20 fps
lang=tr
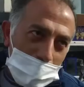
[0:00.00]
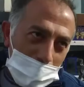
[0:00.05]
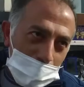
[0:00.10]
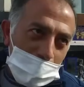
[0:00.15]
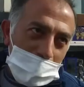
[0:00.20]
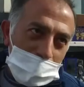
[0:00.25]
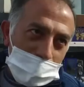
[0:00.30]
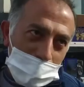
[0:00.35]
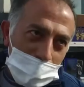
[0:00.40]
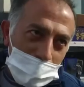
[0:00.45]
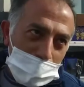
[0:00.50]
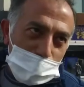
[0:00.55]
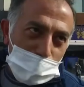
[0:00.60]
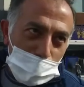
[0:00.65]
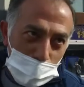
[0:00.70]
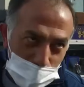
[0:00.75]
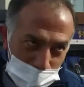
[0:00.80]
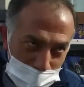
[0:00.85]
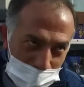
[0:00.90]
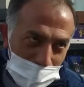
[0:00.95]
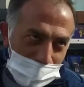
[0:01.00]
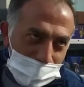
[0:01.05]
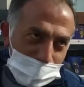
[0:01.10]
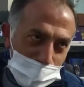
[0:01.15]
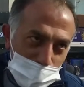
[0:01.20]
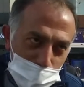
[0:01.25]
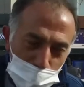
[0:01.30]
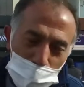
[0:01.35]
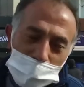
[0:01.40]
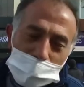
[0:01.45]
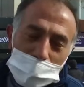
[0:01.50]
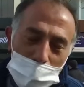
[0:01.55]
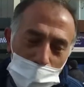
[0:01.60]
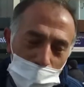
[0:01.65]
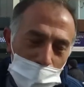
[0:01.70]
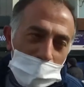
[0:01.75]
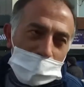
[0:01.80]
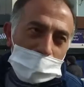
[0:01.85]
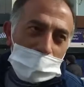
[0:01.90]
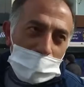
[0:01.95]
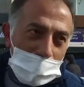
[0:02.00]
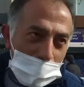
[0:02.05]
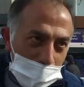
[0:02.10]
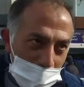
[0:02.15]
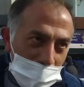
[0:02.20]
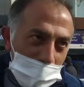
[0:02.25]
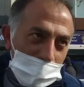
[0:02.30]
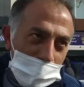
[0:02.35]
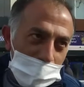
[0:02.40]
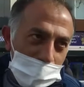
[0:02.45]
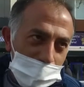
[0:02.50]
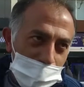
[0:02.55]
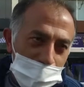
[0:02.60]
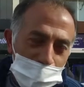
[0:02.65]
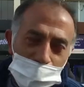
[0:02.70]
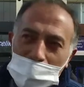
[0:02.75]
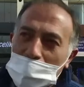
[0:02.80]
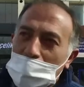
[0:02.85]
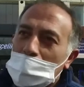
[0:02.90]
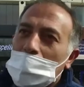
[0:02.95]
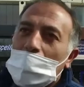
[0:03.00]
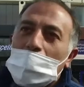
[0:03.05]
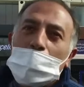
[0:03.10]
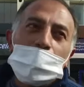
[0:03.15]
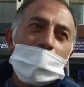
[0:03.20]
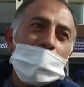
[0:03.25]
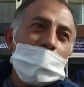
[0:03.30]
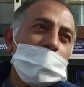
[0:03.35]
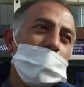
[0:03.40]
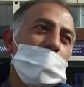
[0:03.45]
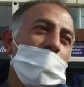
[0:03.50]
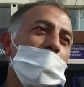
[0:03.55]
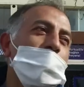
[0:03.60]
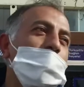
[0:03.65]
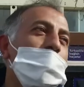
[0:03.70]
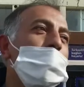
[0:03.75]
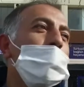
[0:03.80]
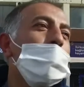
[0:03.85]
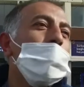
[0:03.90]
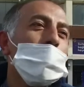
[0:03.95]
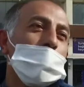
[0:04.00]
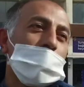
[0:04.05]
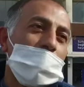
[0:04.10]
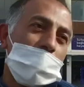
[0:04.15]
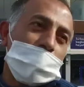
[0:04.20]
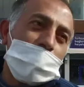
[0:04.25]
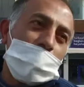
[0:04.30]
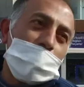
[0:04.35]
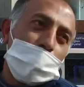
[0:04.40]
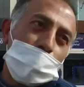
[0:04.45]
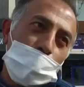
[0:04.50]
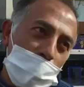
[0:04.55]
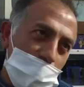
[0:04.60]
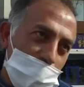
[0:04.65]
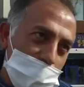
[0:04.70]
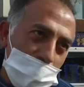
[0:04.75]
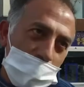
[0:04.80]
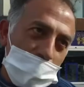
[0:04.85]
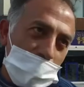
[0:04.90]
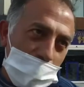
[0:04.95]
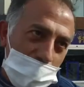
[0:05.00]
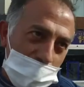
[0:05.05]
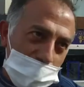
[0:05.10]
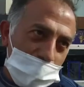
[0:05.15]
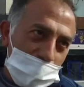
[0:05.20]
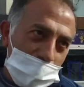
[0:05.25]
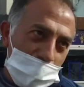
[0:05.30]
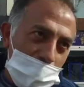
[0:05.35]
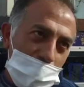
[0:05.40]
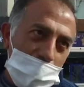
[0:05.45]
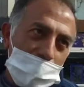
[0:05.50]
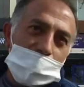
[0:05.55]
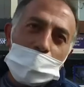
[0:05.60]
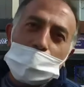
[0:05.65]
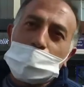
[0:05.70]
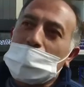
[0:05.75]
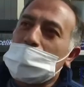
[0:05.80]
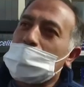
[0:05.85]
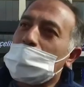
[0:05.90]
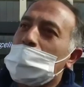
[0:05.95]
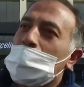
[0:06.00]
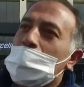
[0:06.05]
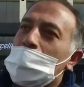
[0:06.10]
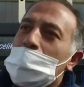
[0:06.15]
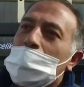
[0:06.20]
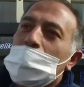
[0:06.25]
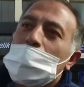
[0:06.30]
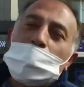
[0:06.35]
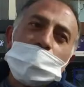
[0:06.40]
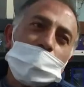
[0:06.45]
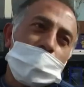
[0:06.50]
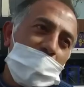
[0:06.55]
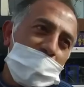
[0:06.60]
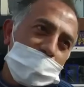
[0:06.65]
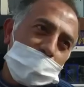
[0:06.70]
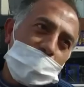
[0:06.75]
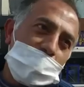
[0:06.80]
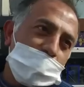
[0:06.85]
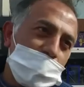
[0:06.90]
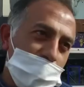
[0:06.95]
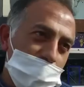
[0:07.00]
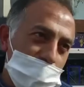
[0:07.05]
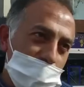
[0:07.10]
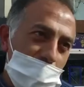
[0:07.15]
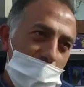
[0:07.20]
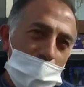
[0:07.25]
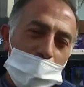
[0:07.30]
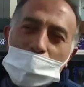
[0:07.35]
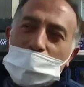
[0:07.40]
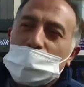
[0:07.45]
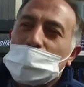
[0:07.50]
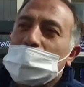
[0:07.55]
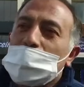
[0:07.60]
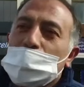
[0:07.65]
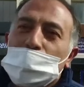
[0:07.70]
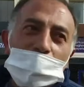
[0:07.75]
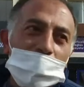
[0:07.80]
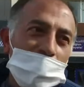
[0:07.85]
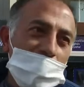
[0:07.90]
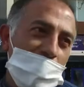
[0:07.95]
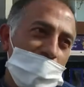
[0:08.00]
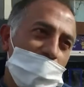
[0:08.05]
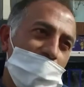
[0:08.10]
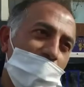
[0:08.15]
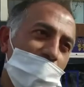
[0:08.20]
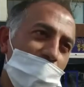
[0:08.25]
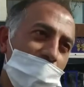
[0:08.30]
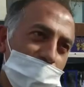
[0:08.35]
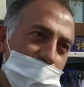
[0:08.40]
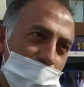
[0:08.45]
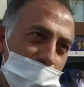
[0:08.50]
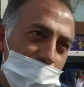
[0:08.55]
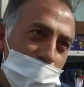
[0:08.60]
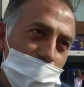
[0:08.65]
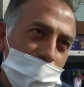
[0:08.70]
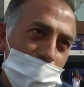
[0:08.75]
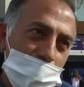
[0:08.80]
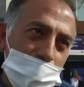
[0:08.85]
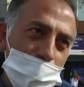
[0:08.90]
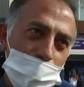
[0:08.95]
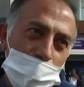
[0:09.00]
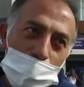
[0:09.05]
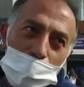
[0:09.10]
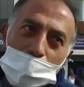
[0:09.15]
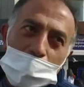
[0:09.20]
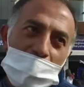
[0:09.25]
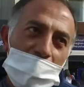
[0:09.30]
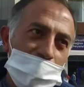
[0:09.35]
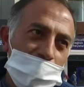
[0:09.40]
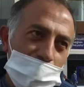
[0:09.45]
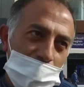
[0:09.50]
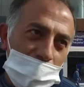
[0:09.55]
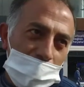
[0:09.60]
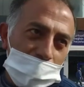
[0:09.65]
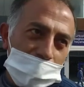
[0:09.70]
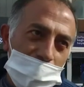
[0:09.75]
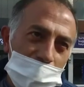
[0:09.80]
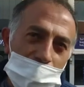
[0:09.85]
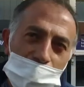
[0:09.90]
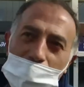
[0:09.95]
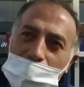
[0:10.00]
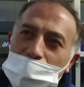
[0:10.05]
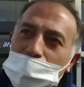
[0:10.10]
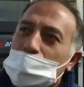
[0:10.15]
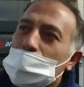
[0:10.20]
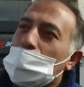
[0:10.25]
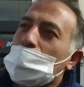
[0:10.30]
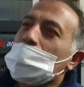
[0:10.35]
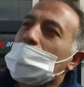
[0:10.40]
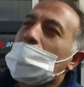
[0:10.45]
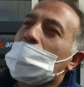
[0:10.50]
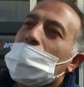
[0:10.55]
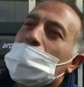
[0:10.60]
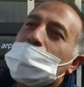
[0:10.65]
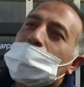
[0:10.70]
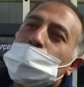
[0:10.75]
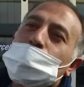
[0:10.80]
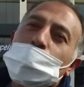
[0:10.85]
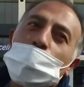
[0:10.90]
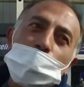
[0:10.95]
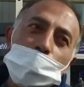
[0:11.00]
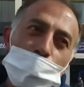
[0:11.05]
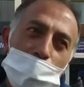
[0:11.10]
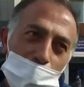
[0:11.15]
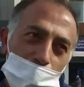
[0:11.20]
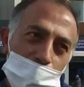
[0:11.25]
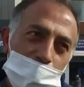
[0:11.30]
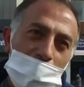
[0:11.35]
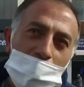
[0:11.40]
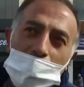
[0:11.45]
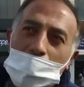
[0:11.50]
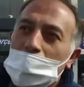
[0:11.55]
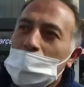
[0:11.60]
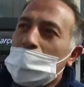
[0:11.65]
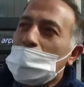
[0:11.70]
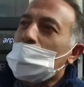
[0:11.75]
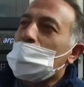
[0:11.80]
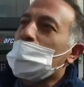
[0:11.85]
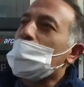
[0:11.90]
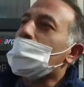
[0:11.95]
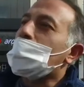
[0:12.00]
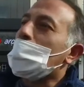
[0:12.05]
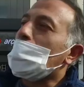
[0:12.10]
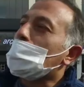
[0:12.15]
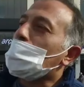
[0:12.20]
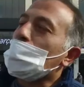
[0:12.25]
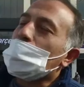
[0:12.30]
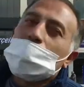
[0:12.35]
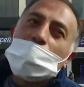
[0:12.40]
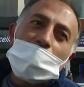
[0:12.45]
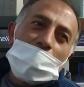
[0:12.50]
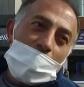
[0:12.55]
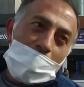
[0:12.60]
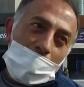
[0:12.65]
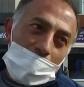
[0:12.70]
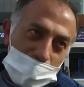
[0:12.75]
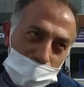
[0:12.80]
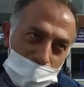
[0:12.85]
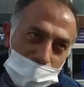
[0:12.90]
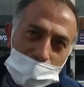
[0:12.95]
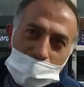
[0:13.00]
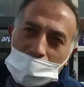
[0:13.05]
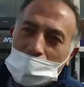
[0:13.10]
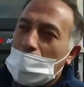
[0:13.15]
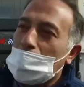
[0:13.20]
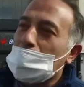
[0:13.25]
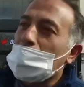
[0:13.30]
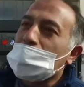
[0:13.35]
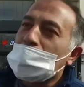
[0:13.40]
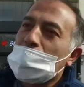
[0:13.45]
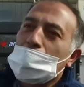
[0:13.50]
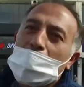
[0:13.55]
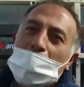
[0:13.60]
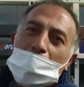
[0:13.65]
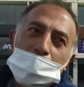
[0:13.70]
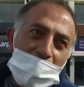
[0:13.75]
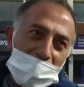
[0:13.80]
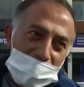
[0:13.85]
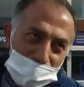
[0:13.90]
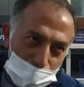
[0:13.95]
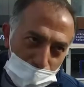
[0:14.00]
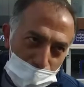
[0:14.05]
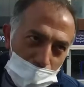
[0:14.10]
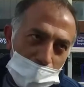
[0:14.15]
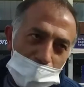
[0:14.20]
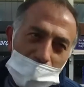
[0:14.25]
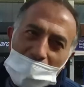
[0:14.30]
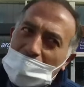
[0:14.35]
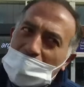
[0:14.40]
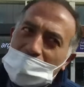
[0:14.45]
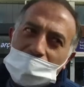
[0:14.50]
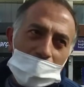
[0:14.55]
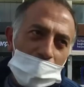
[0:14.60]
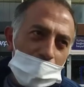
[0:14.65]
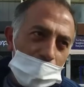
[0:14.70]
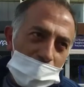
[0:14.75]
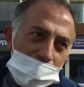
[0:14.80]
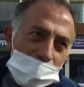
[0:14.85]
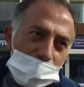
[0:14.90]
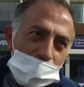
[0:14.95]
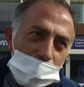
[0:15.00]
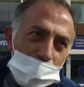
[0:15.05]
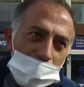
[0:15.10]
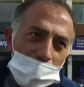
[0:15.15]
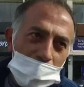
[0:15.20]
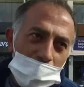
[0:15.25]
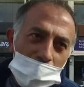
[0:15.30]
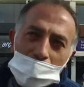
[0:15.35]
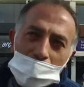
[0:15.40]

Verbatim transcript: kapattılar sözde. Sözde lokanta kapalı. Ama gel ki Uludağ'daki lokantalar açık. Adamlar maskesiz şey yapıyor. Şimdi bunun adaleti nerede? Onun bir adaletini versin. Orada geçip de oturup da işte Türkiye aç ama şey ben besliyorum. Neresini besliyor?